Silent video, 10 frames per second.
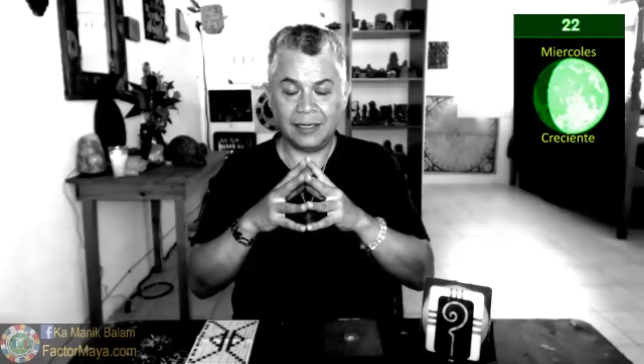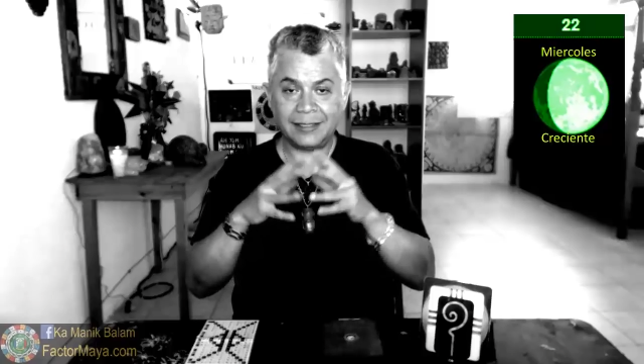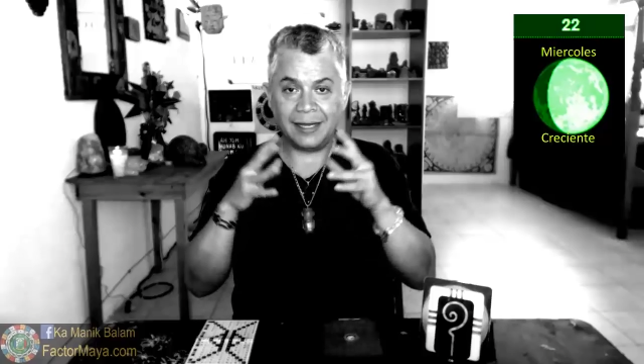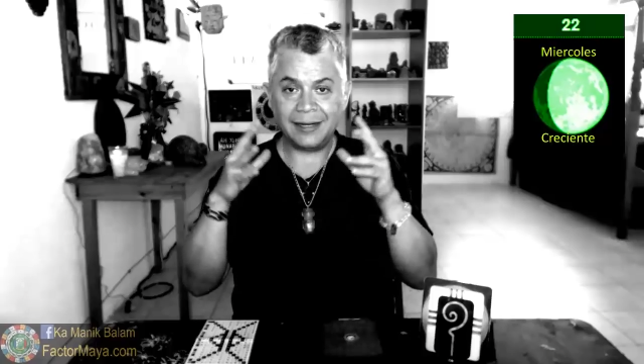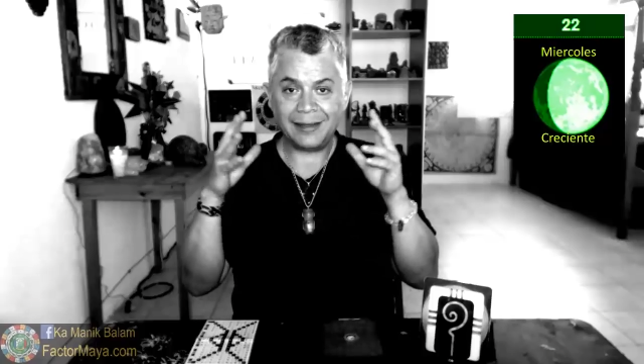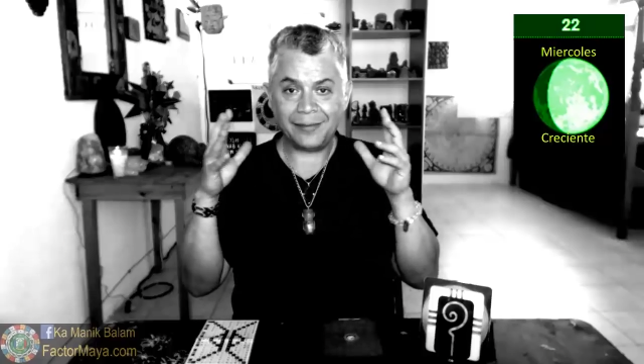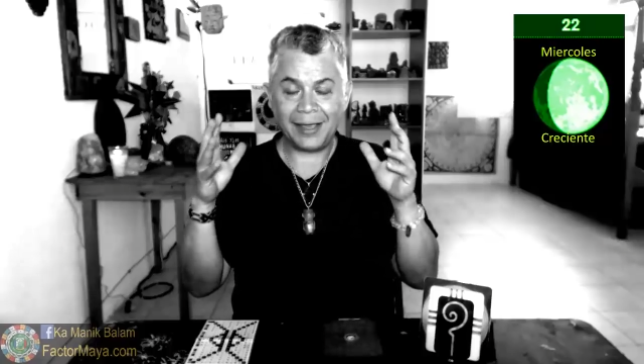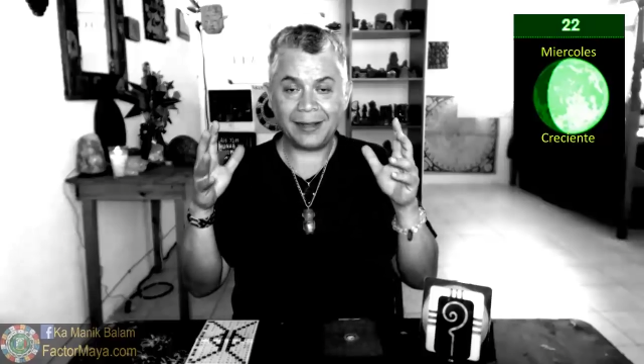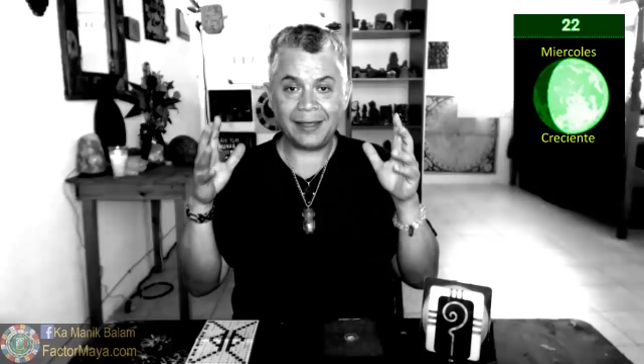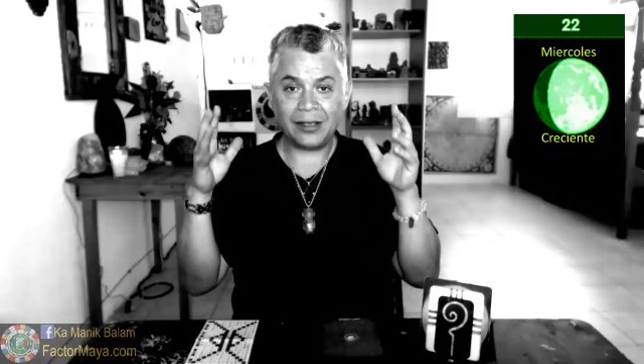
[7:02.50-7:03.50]
es el
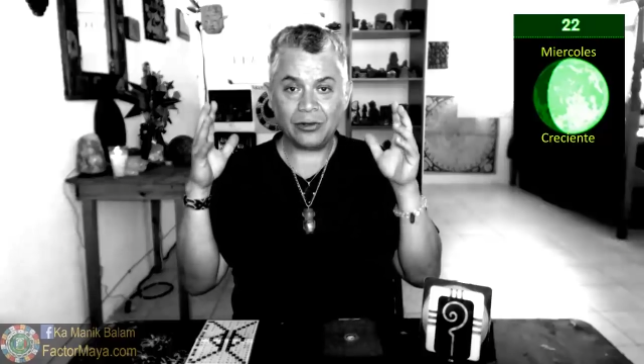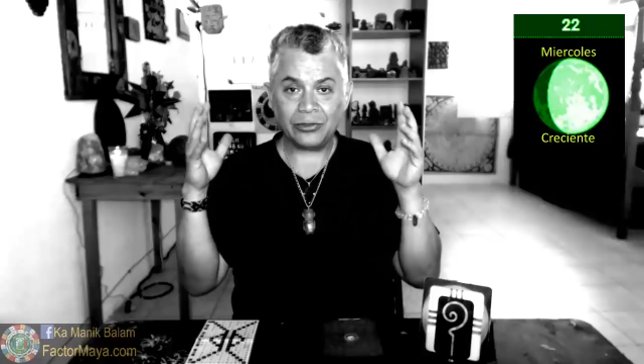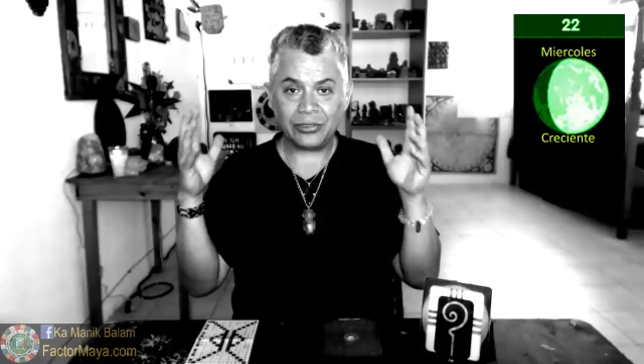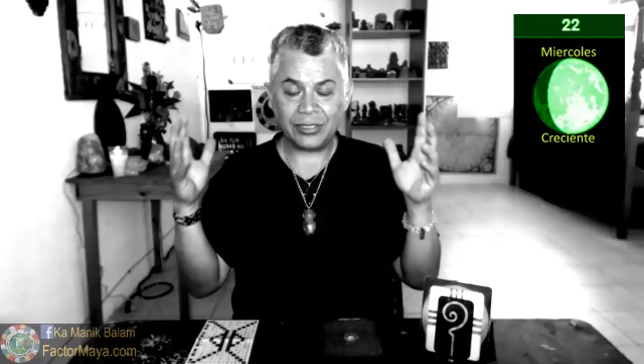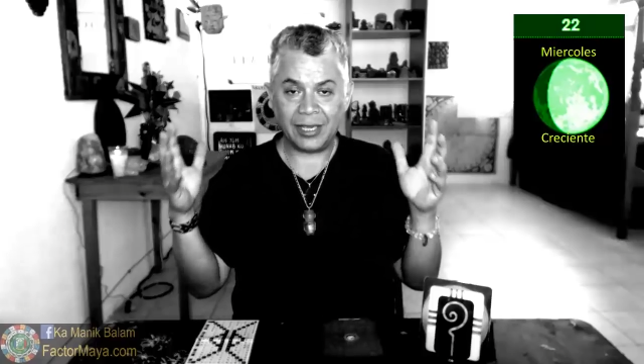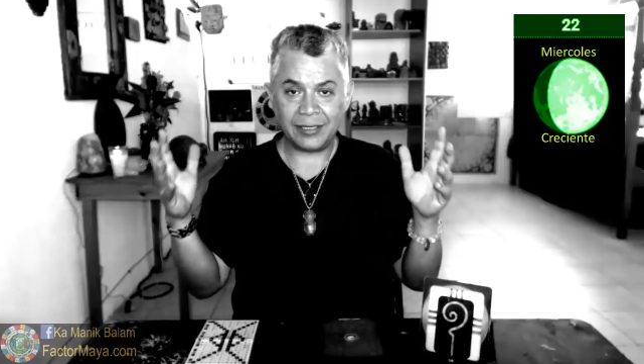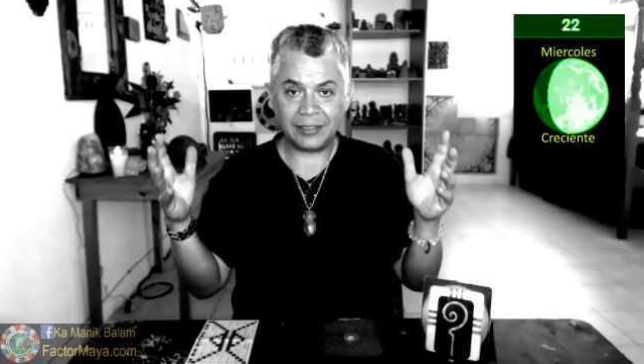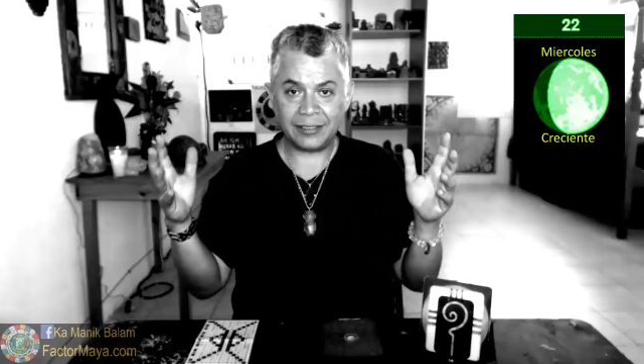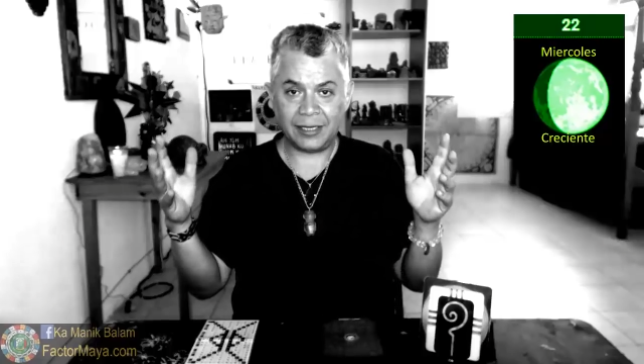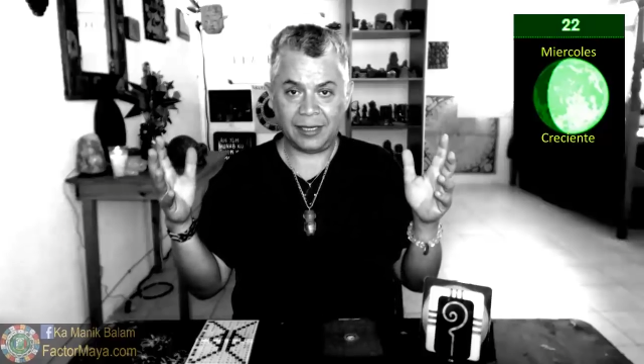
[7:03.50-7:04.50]
nivel de
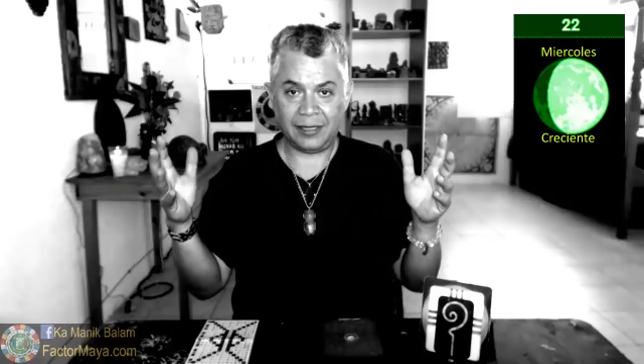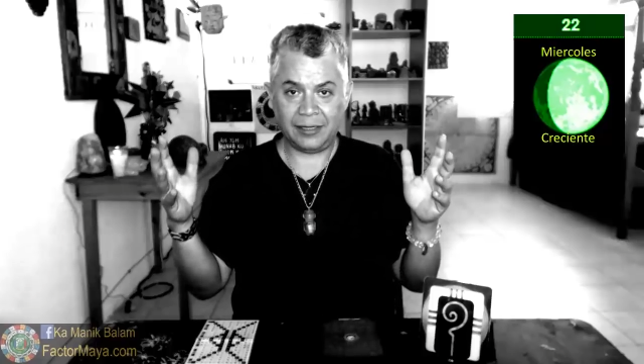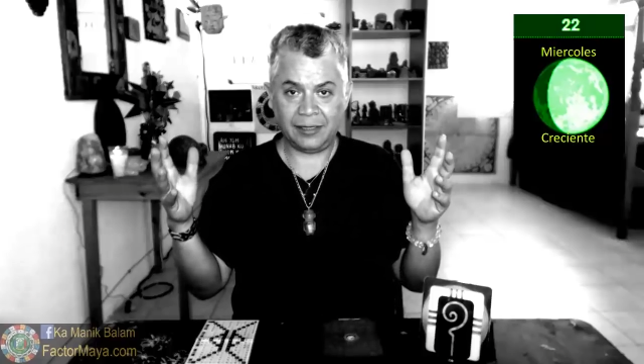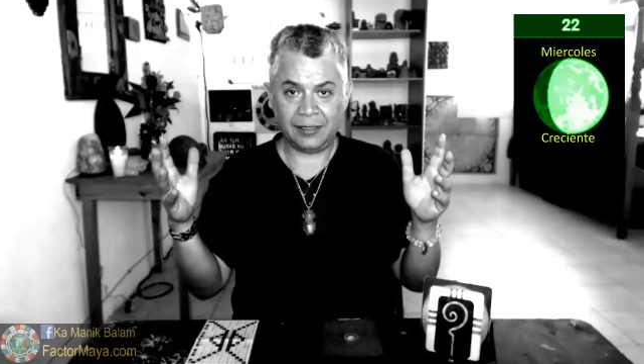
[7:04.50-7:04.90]
conciencia.